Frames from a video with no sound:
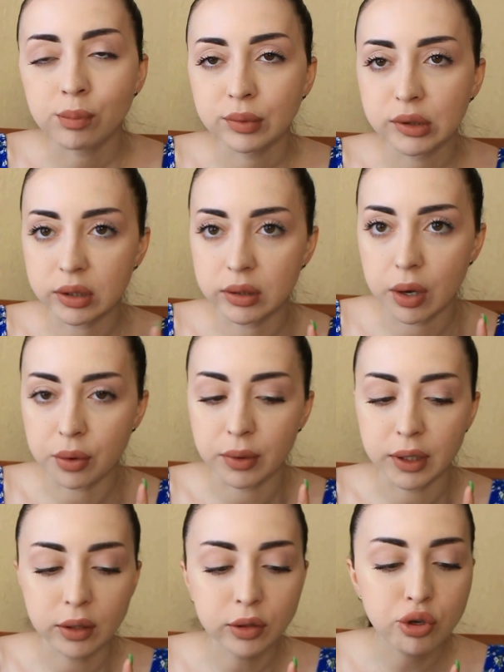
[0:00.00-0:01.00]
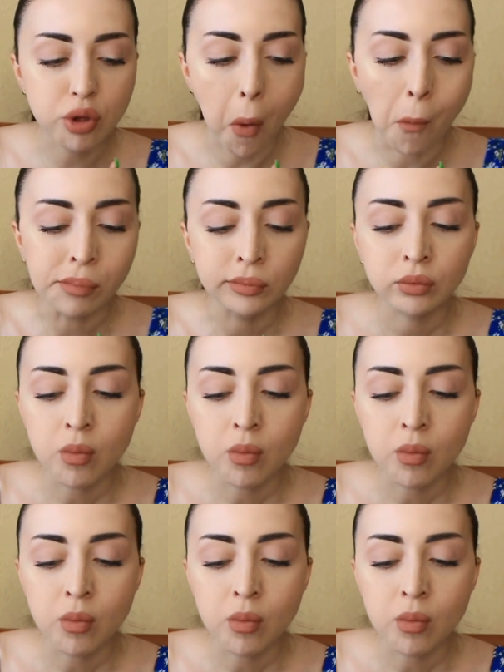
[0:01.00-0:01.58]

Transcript: всегда говорил, что